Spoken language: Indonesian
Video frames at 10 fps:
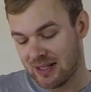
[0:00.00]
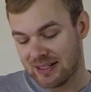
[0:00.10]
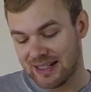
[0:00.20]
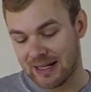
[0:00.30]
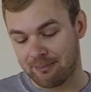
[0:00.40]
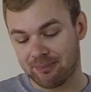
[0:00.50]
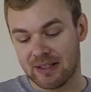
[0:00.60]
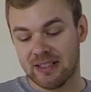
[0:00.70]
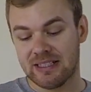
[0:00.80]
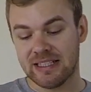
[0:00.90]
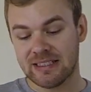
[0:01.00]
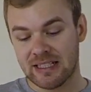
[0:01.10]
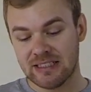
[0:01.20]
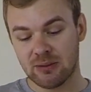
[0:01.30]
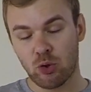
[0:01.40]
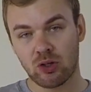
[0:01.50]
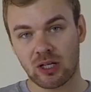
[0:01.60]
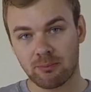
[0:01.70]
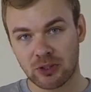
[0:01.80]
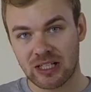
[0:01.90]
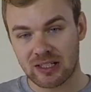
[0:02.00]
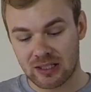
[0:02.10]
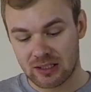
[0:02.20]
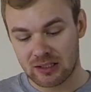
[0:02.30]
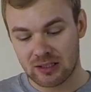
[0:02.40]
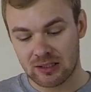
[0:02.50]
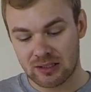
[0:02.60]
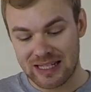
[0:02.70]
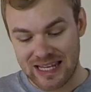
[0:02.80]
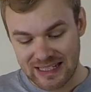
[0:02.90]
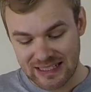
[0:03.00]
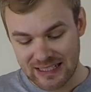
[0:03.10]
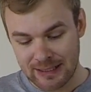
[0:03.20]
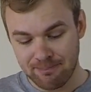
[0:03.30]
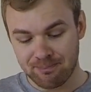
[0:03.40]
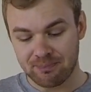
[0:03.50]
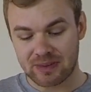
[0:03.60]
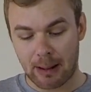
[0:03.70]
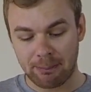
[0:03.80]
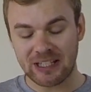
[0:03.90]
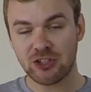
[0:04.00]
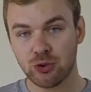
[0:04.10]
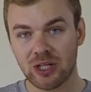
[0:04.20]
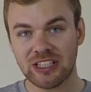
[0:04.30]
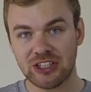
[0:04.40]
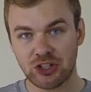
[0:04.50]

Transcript: nah di Italia semua orang punya uh, ini tapi juga di